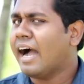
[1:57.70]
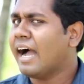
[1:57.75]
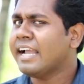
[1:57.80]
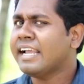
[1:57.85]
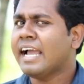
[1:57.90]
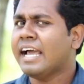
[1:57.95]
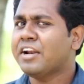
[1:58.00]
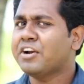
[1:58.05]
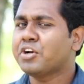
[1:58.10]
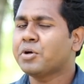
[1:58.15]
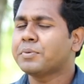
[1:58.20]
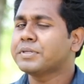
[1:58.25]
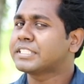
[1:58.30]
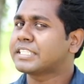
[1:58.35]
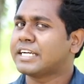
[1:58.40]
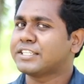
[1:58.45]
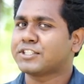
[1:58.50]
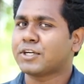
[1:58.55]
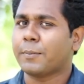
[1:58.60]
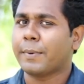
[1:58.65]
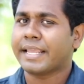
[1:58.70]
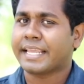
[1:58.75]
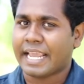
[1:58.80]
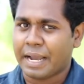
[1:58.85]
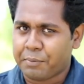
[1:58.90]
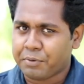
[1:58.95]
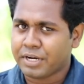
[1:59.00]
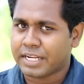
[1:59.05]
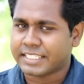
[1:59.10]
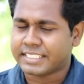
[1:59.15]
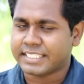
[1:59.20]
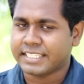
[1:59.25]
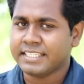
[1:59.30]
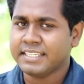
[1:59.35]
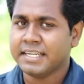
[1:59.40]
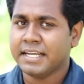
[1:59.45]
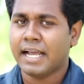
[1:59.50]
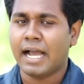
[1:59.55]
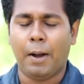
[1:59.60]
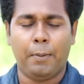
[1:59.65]
হাই হ্যালো নমস্কার সবাই কেমন আছেন
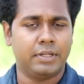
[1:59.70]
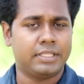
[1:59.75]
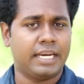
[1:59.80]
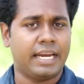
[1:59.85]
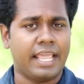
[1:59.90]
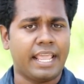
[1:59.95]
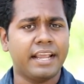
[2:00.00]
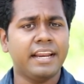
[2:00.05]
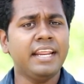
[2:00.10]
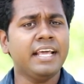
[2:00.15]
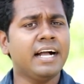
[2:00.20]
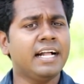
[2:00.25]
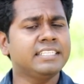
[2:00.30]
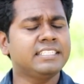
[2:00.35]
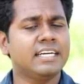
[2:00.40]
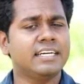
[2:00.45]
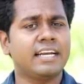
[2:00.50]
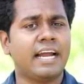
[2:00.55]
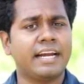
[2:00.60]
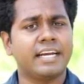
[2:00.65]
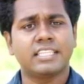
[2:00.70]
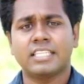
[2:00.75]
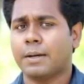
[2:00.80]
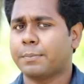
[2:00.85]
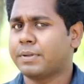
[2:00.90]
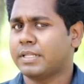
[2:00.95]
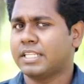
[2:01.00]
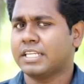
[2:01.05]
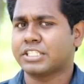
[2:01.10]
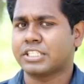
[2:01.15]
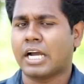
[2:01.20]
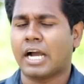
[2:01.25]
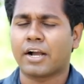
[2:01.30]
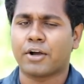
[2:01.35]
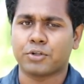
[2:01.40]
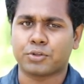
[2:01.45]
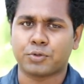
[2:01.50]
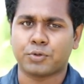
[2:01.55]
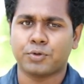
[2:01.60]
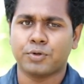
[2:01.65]
আমাদের এগ্রিকালচার ডায়েরিতে আপনাদের
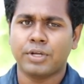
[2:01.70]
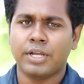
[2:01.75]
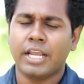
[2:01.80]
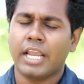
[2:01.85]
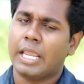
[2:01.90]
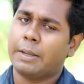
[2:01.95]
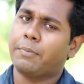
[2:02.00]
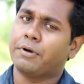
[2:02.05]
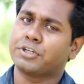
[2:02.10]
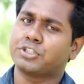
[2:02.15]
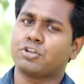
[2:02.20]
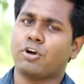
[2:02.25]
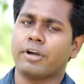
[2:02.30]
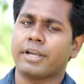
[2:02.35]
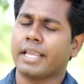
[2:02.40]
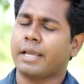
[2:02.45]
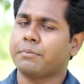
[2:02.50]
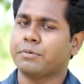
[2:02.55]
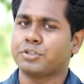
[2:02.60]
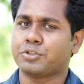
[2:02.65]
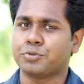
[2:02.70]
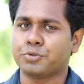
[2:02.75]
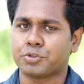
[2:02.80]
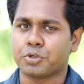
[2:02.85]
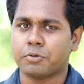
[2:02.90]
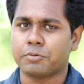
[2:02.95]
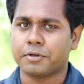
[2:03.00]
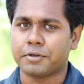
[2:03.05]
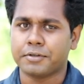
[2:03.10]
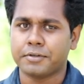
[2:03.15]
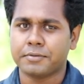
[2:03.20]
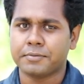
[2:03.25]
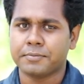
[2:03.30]
স্বাগত এবং সঙ্গে আমি সুশোভন